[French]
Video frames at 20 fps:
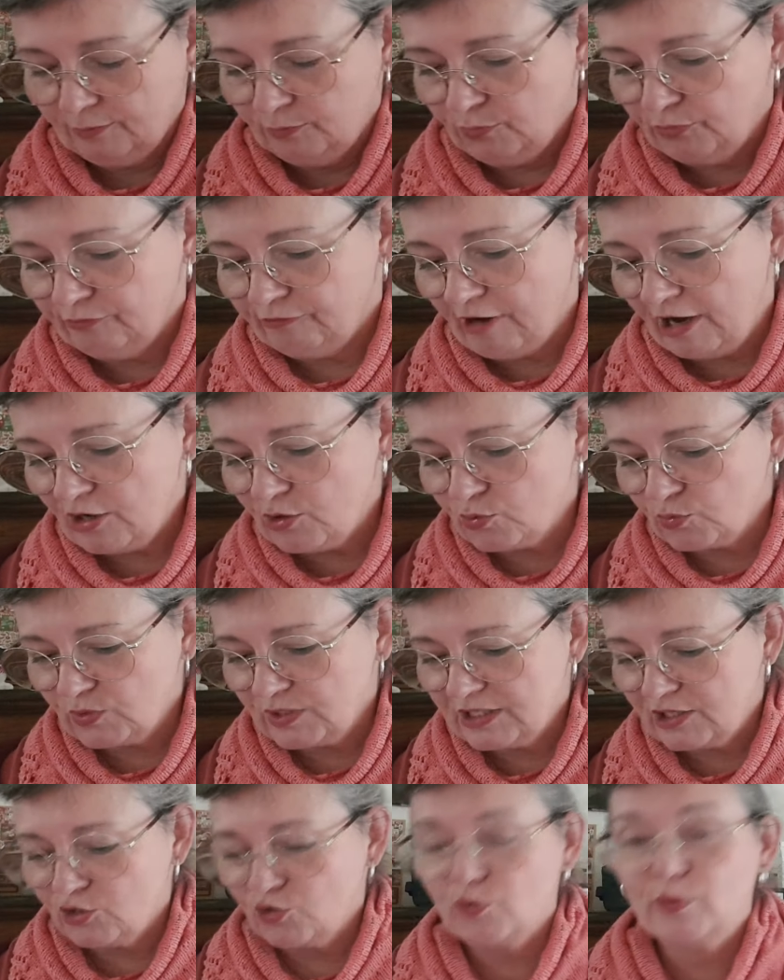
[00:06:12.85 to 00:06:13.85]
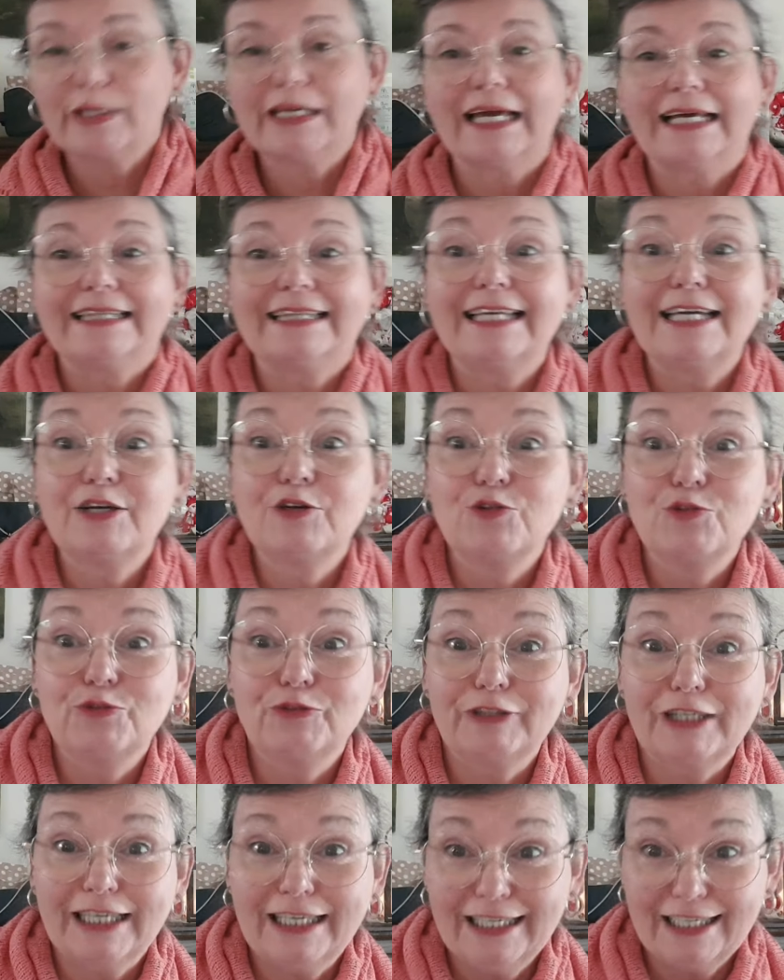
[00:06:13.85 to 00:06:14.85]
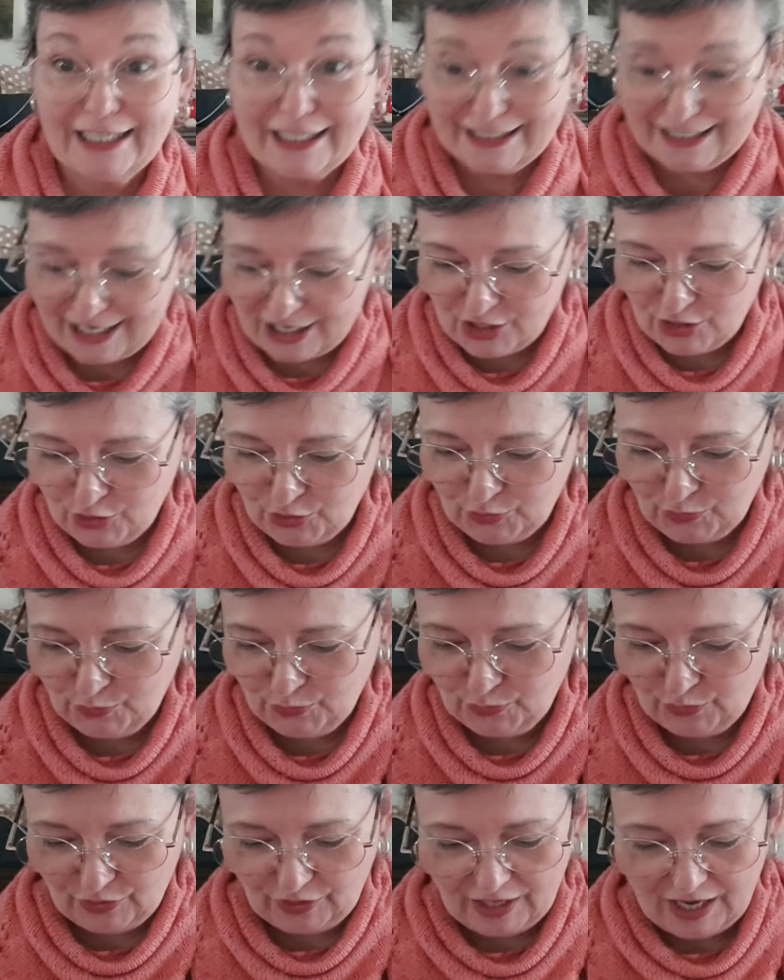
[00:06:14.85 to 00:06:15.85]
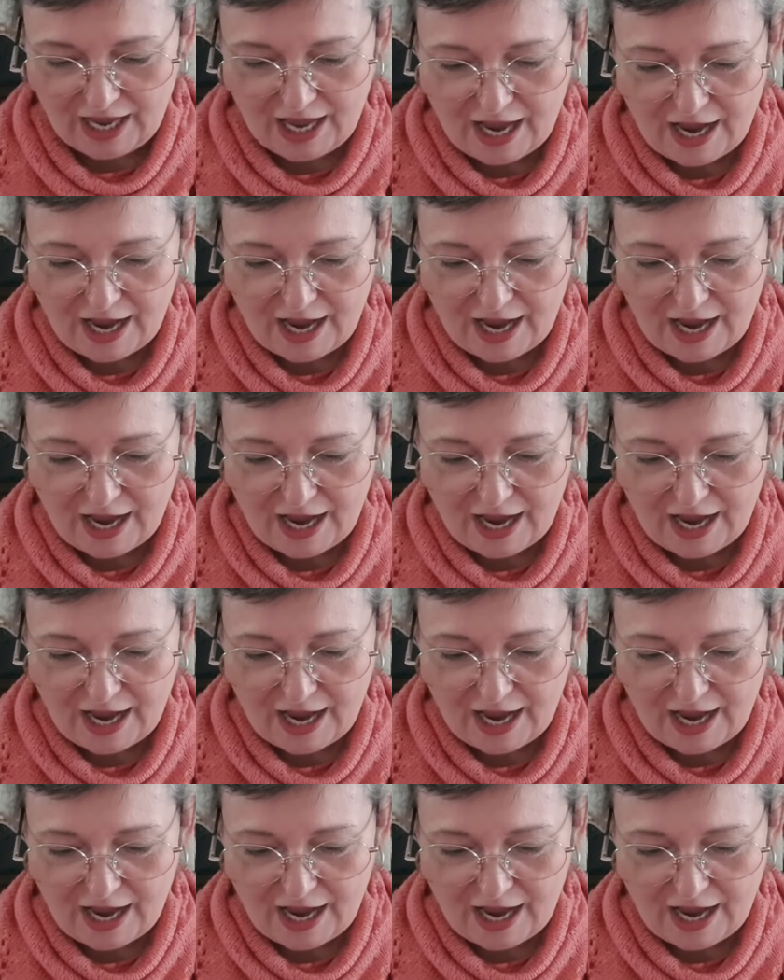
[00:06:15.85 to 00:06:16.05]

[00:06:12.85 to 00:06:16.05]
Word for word: pouvoir continuer à découvrir chaque jour